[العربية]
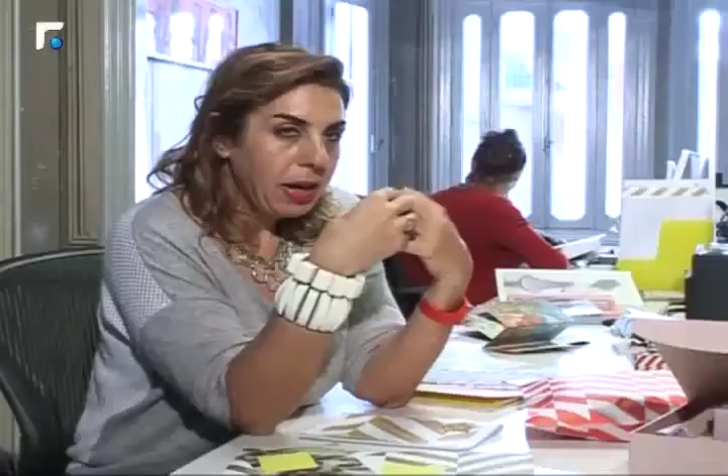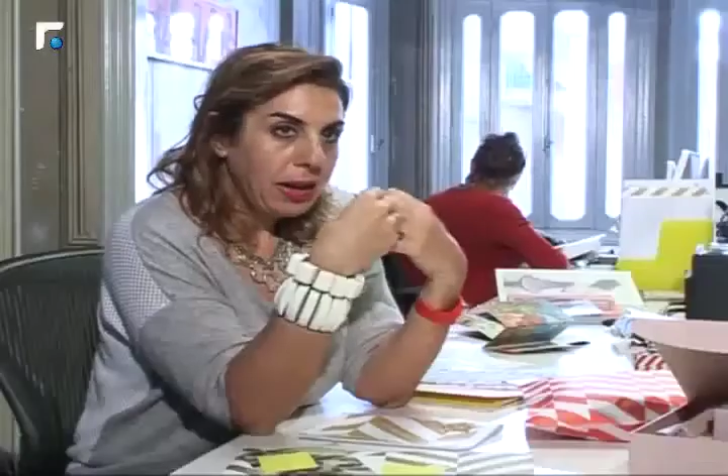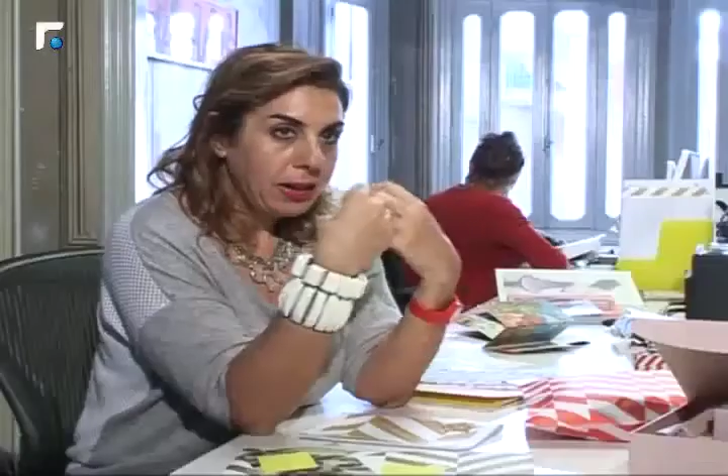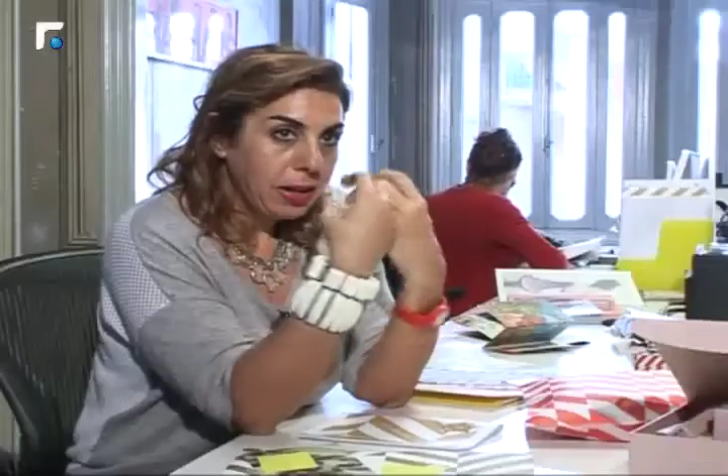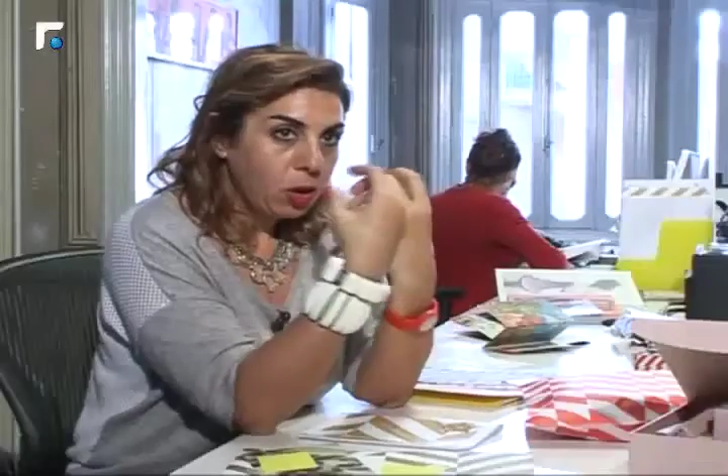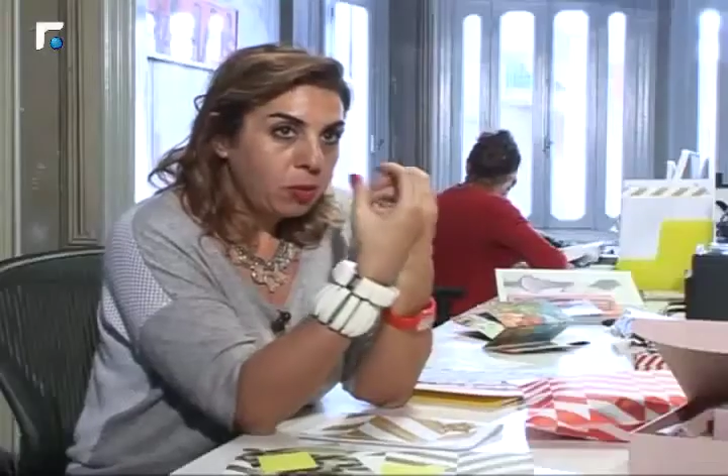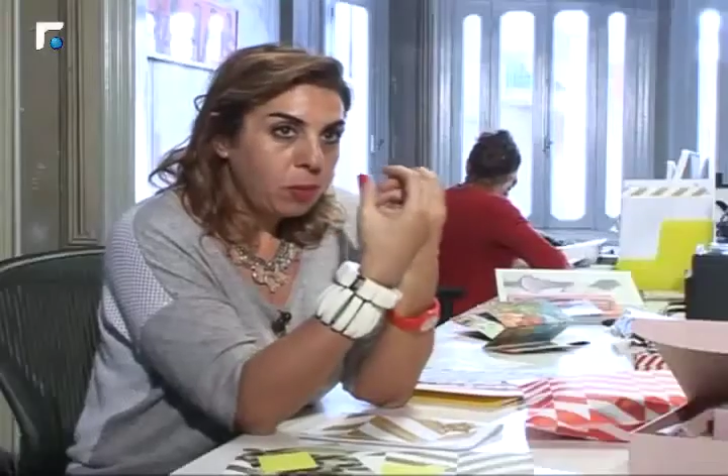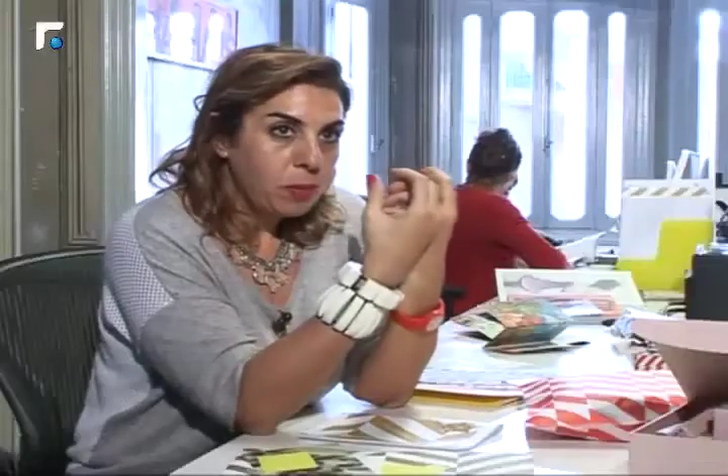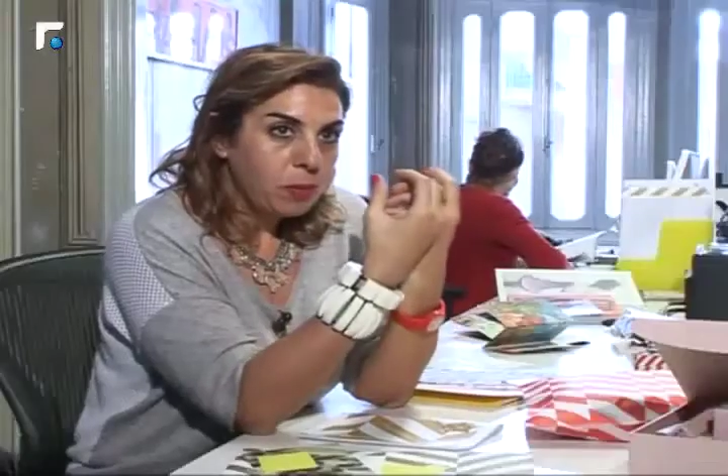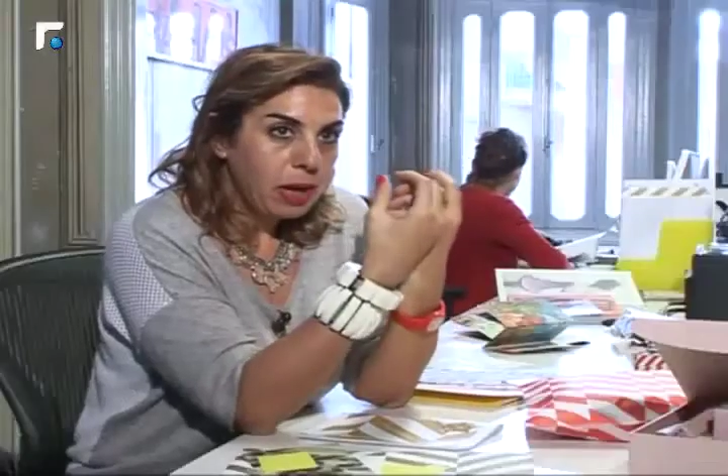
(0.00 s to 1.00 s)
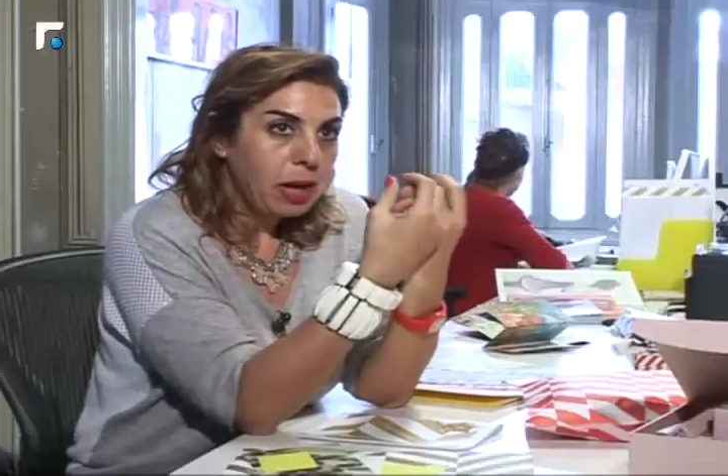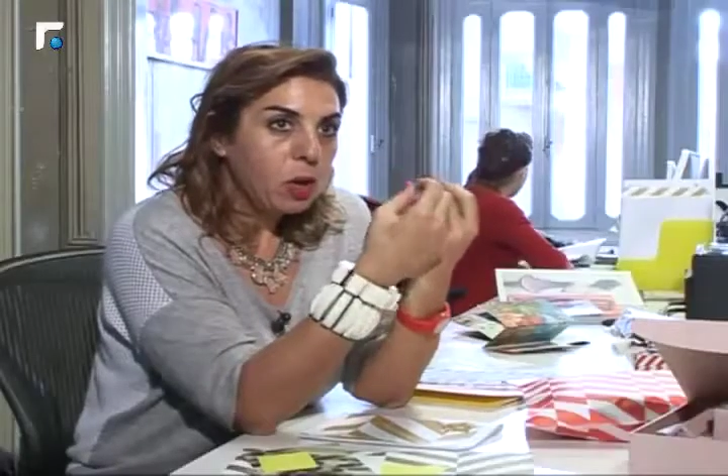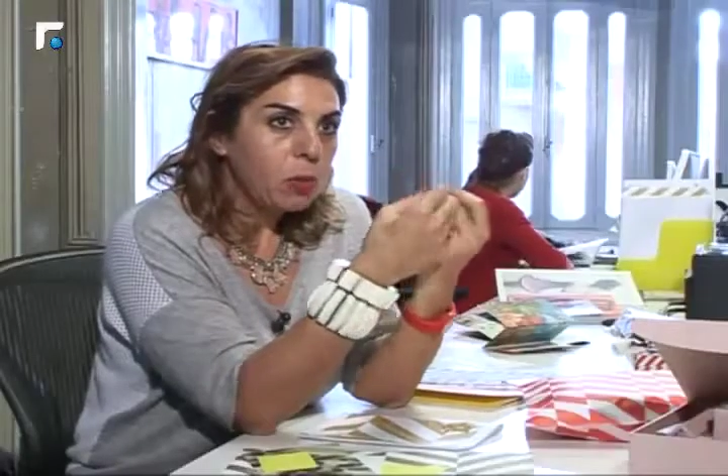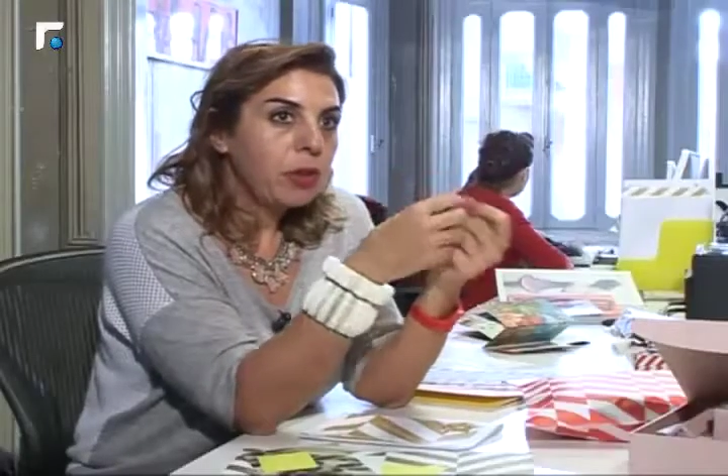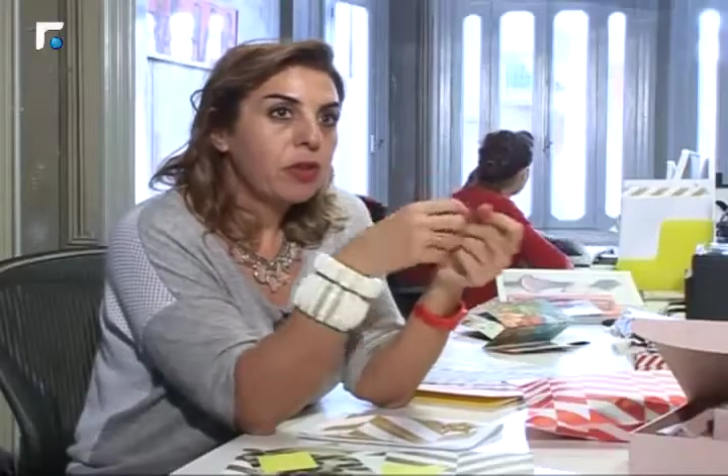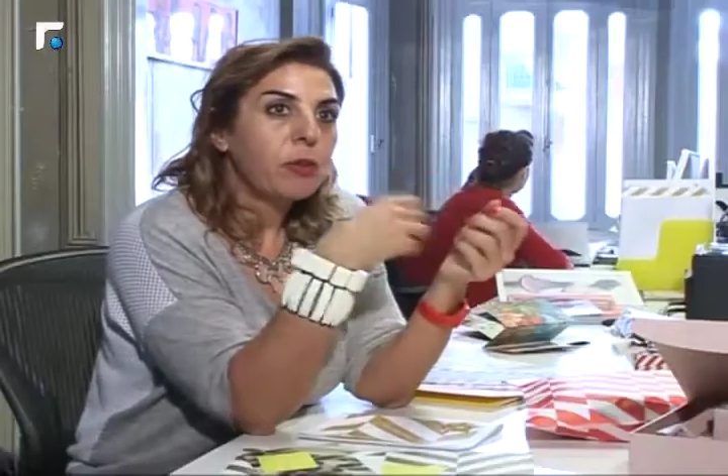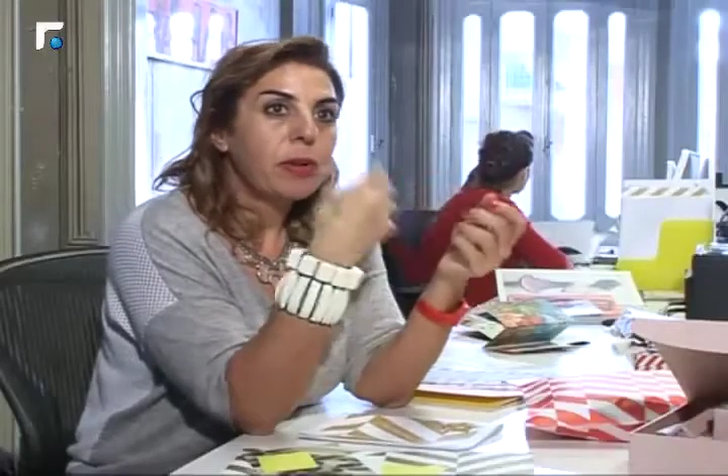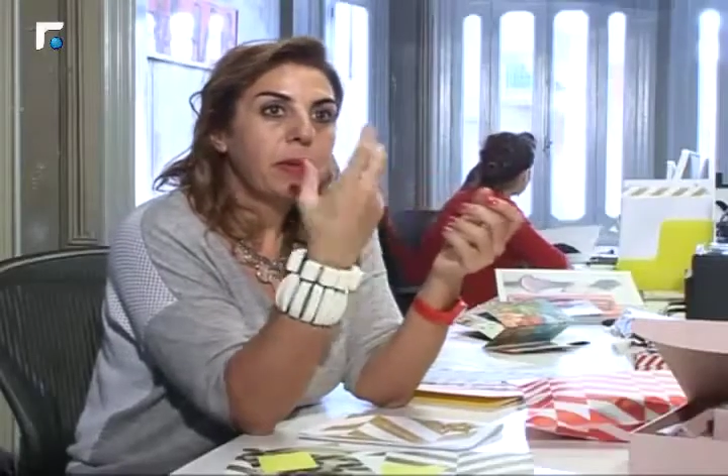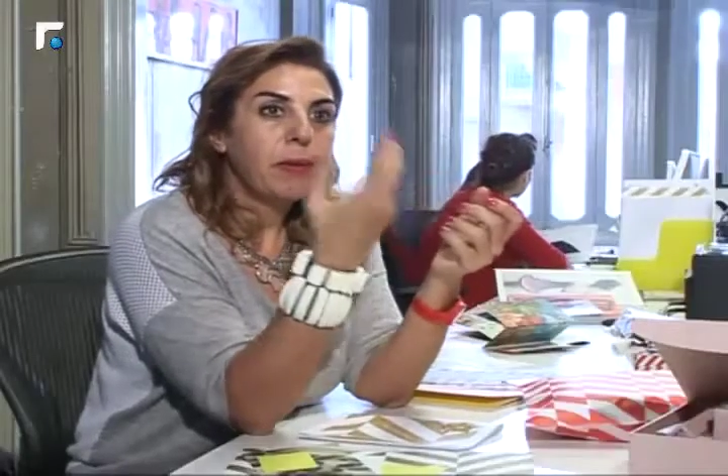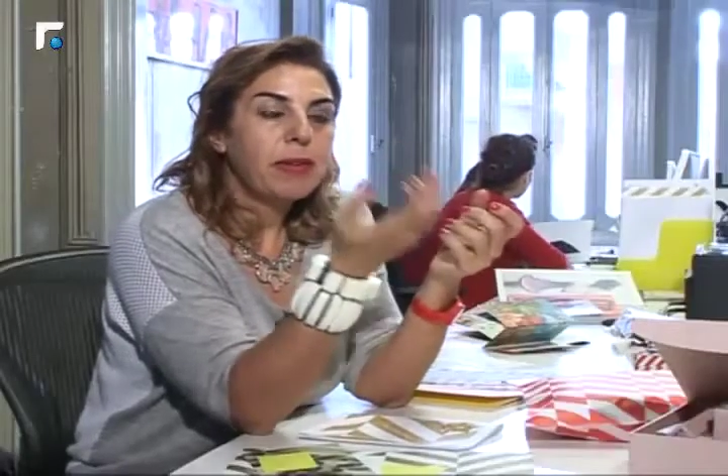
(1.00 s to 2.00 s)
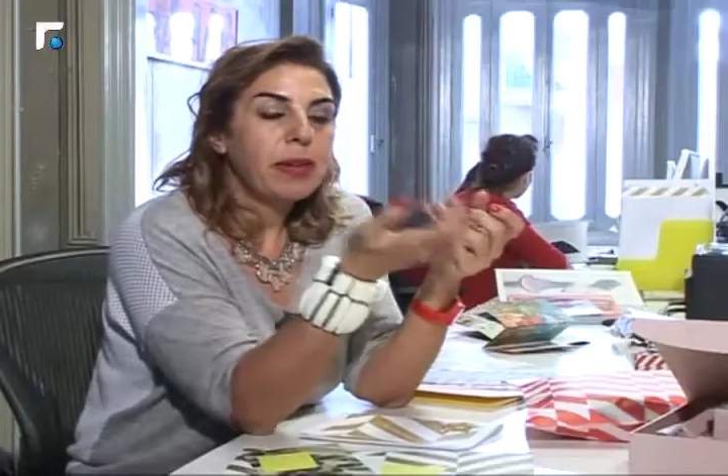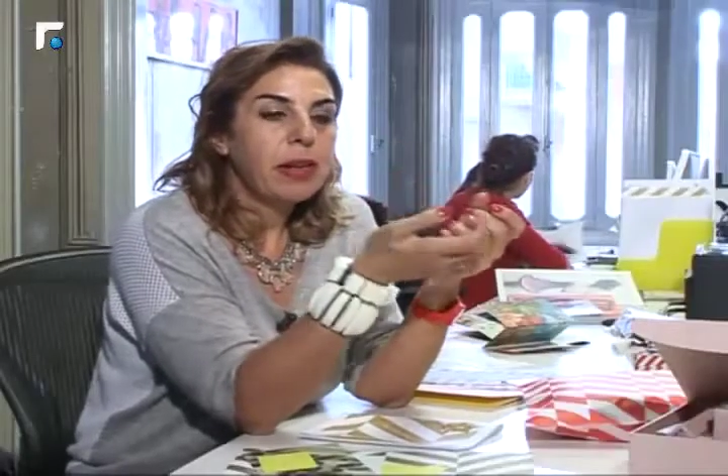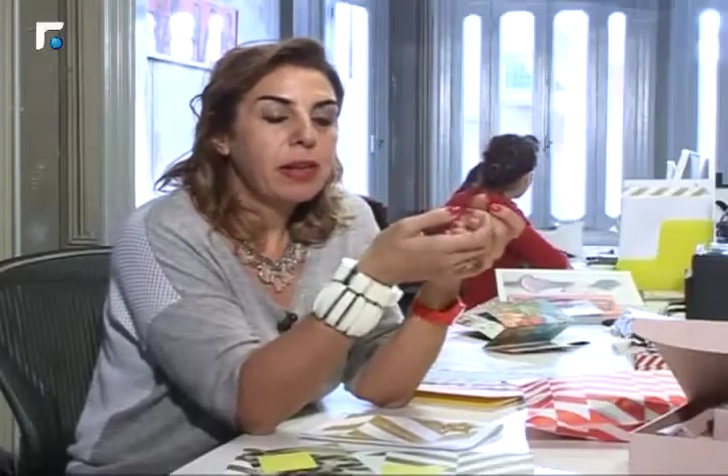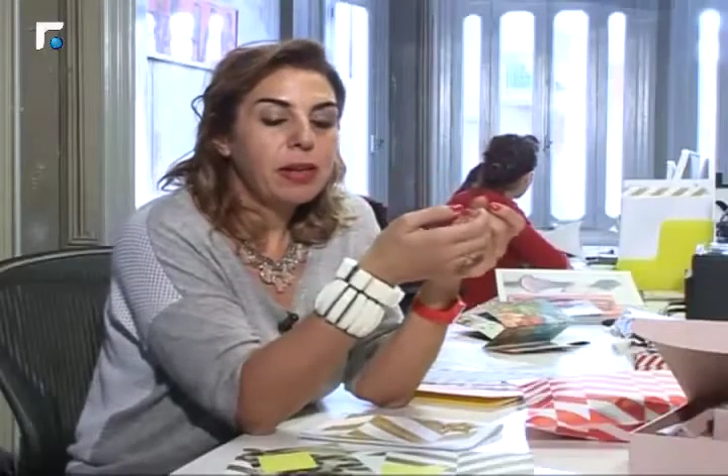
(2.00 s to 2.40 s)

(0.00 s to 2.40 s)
حطيناهم للاوبننج جبت مثلا